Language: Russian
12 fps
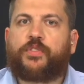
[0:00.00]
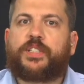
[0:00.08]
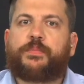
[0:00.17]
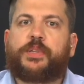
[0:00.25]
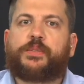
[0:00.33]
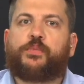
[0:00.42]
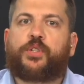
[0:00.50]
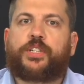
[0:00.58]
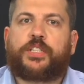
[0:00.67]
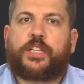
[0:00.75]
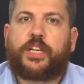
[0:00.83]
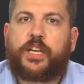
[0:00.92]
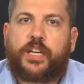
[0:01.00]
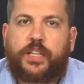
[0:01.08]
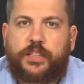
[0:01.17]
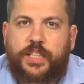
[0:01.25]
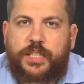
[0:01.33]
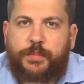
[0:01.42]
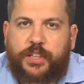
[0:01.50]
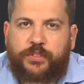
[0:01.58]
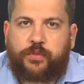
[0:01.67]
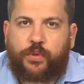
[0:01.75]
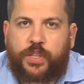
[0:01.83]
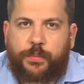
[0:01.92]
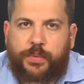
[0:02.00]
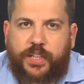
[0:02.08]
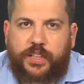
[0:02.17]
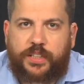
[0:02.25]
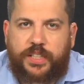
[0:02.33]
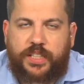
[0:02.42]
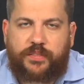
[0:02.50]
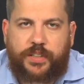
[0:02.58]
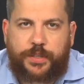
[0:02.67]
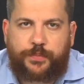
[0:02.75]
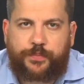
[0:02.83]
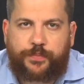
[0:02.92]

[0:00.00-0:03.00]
вы теперь можете на смартфоне проголосовать.